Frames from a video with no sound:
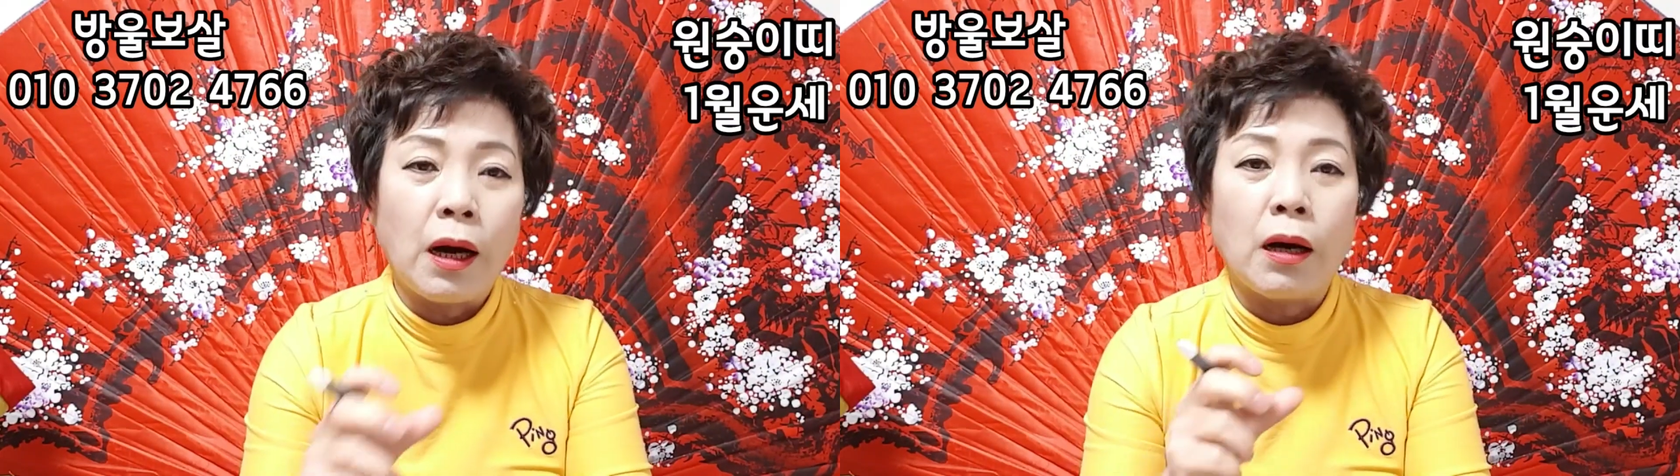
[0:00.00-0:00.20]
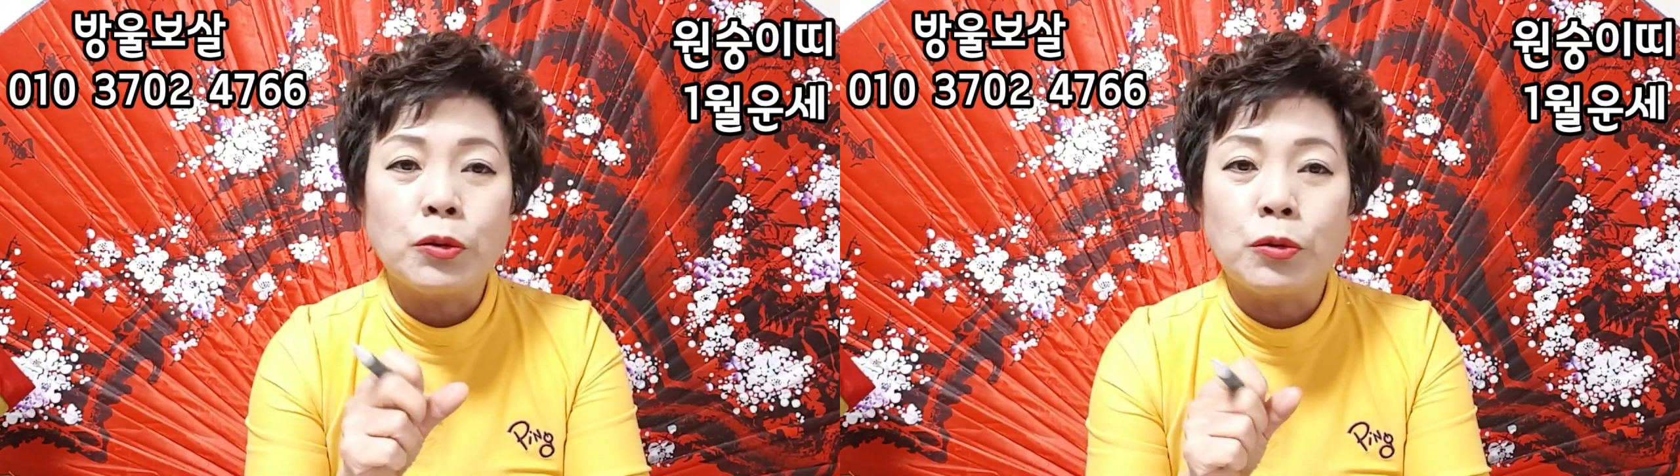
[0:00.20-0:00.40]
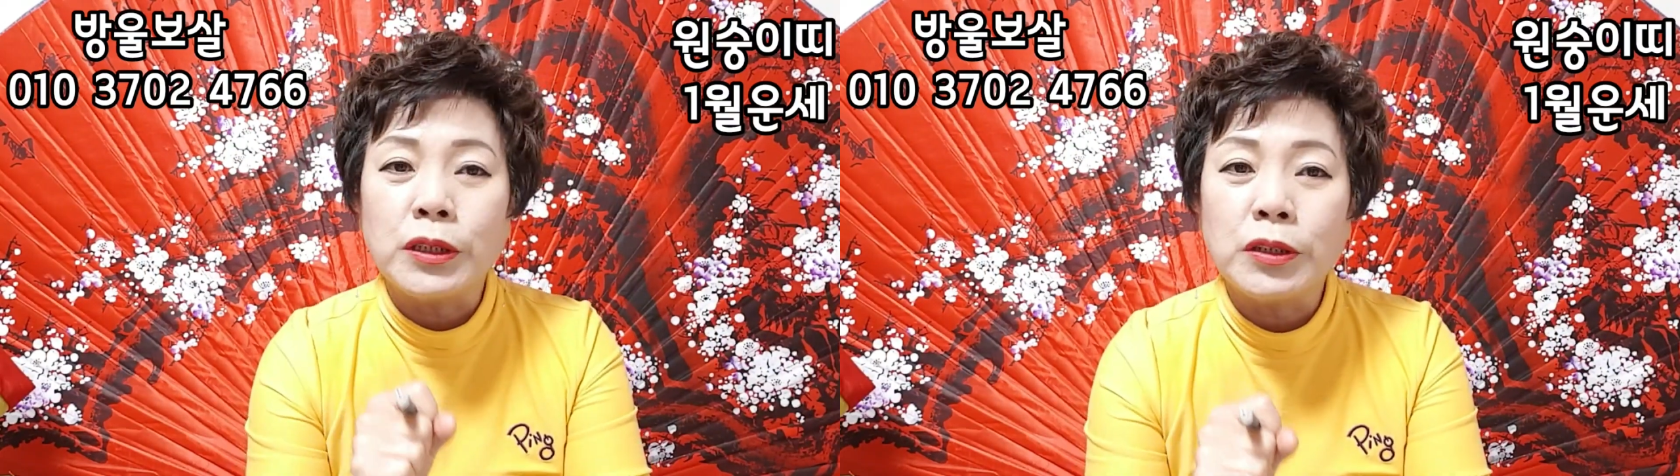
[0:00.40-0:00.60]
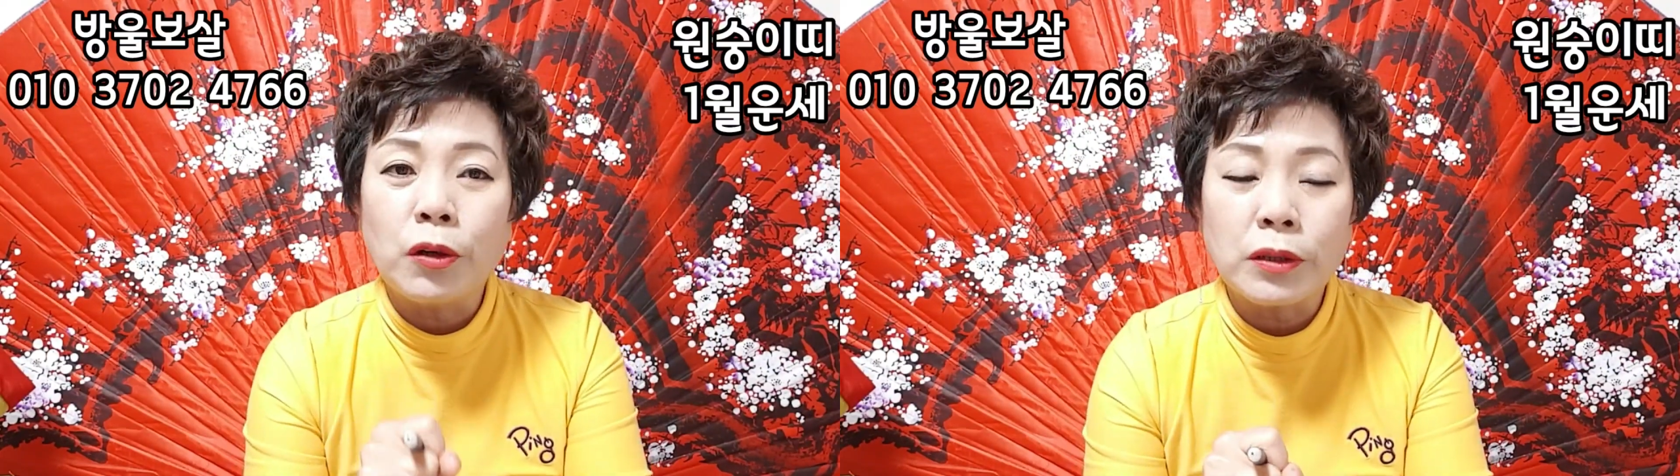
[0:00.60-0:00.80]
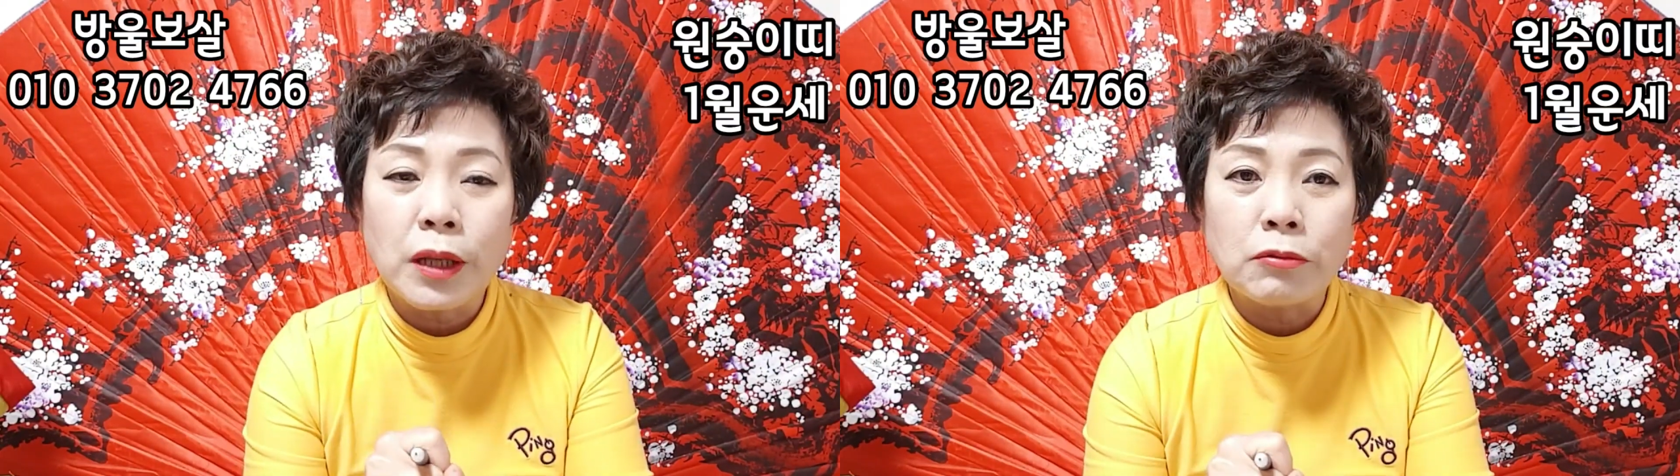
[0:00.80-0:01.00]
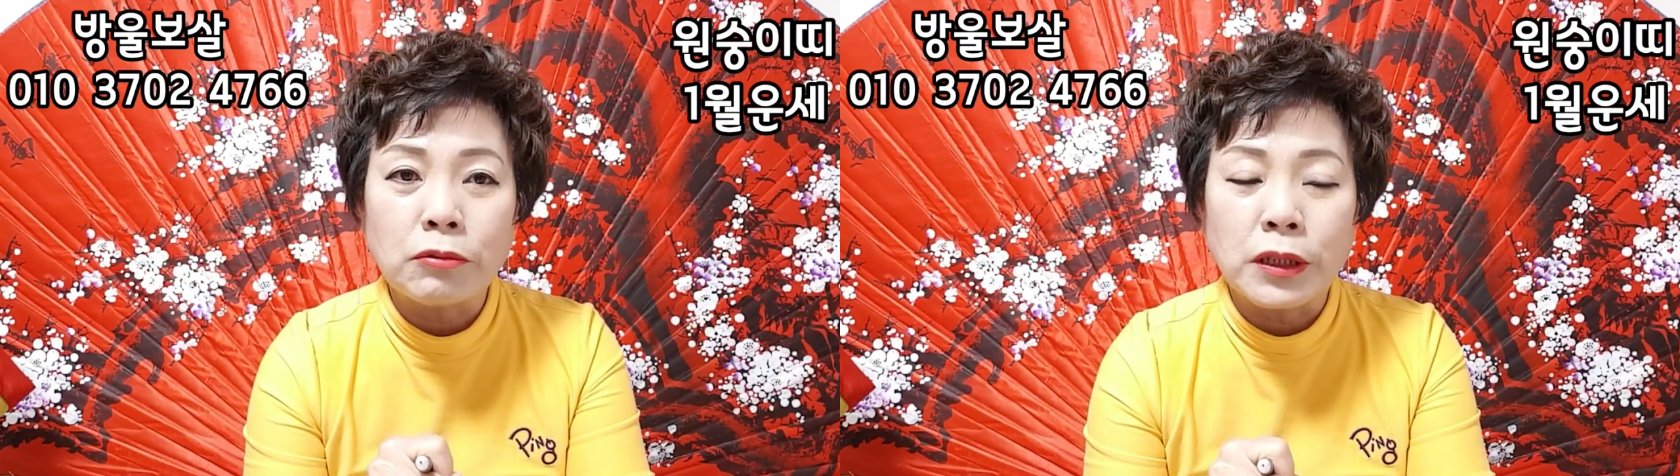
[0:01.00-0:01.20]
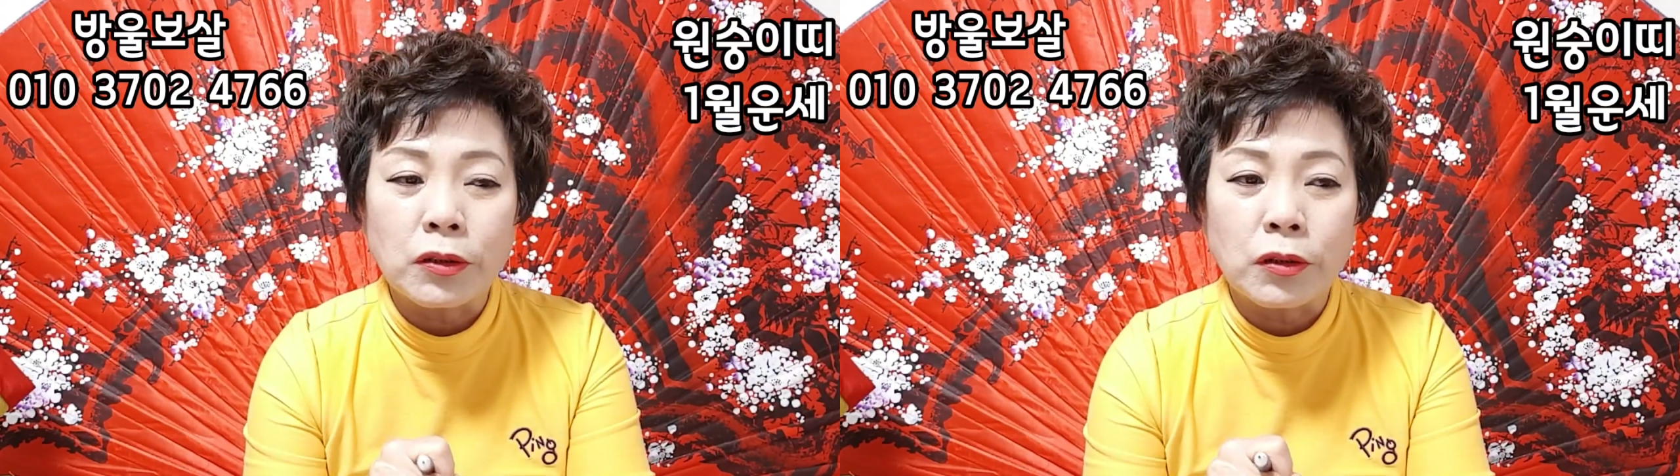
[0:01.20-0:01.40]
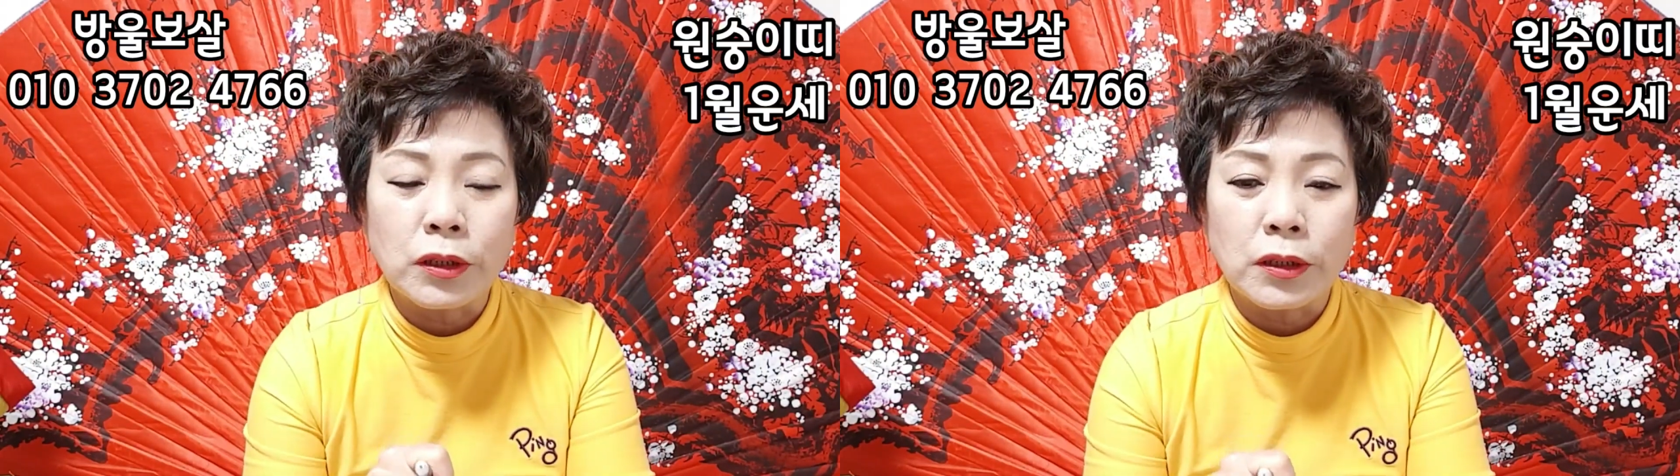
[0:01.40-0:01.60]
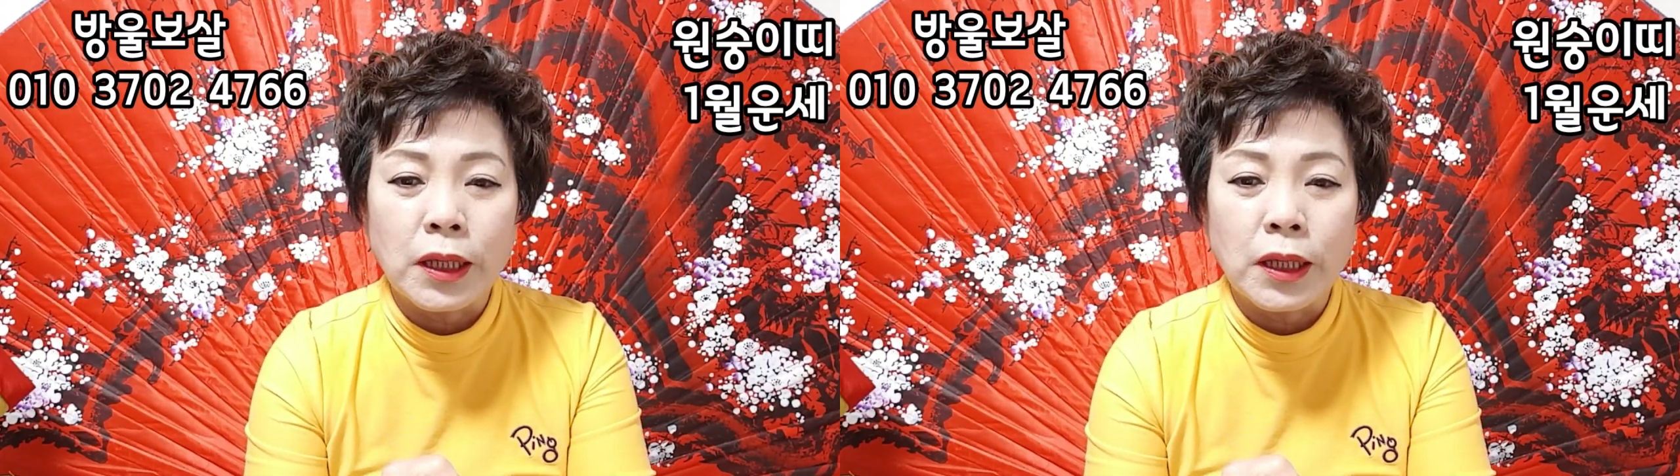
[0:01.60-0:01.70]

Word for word: 어, 요 1월달 운에서는